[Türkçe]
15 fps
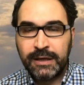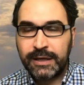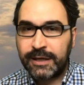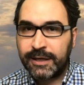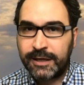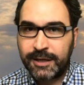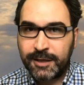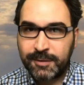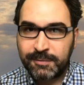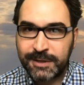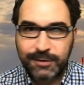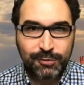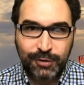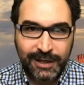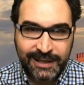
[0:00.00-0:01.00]
E,
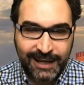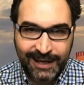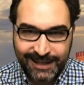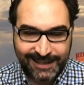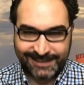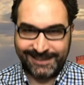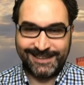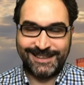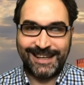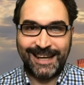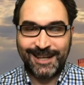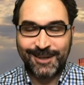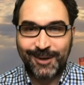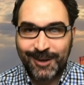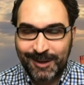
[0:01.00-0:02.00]
bir ülke daha katıldı
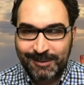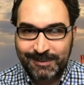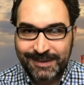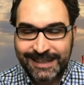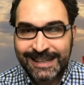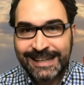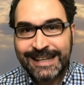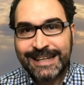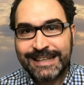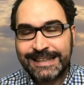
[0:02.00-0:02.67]
yani önemli değil.